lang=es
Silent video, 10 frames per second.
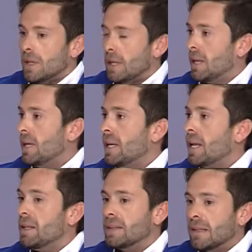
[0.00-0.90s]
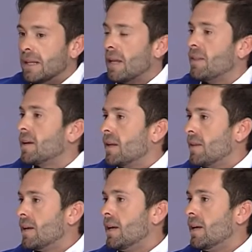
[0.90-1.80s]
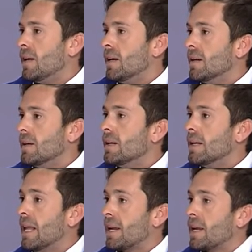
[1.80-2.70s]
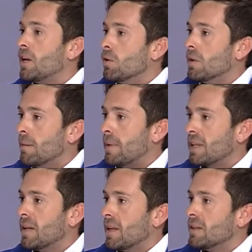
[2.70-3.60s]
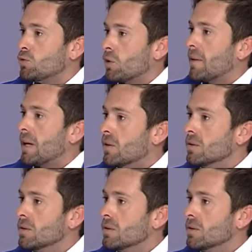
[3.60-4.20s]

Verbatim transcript: y, intentar hacer crecer eh, la región a partir de su trabajo.